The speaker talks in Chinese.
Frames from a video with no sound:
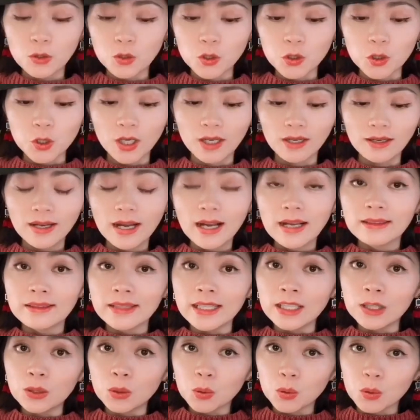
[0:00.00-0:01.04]
如说，
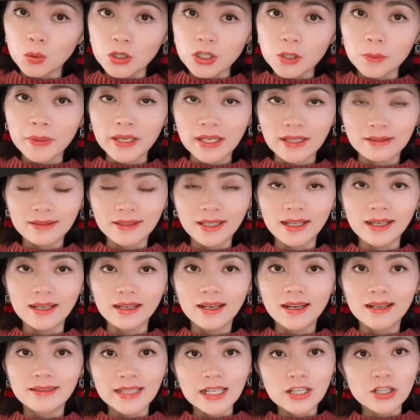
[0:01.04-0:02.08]
地图是平的，
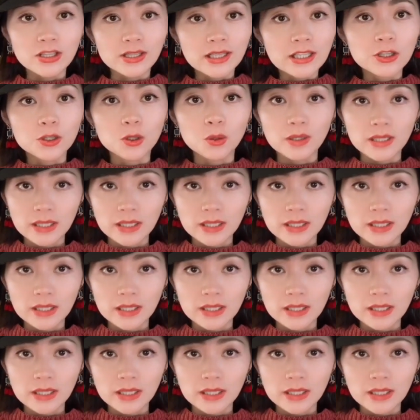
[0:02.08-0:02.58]
但是地球